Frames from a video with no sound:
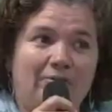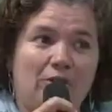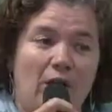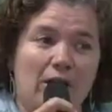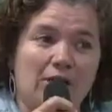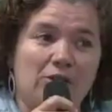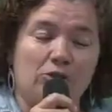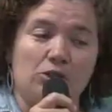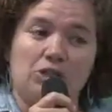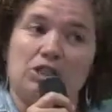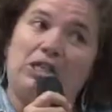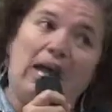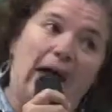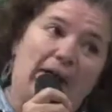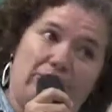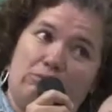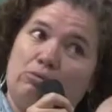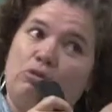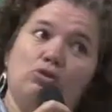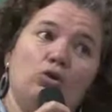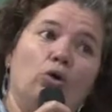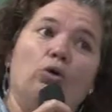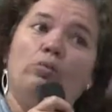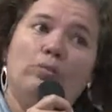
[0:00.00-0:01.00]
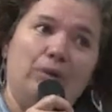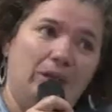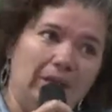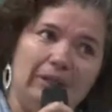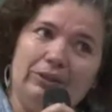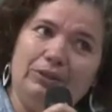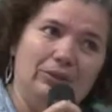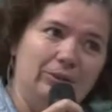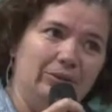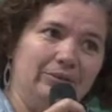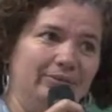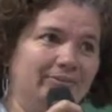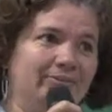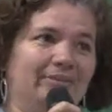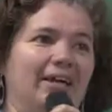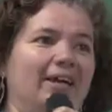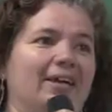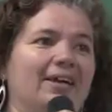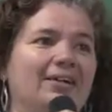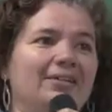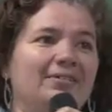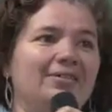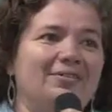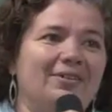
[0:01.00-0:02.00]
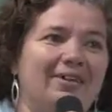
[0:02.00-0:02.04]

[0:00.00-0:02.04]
nós não estávamos dormindo, né?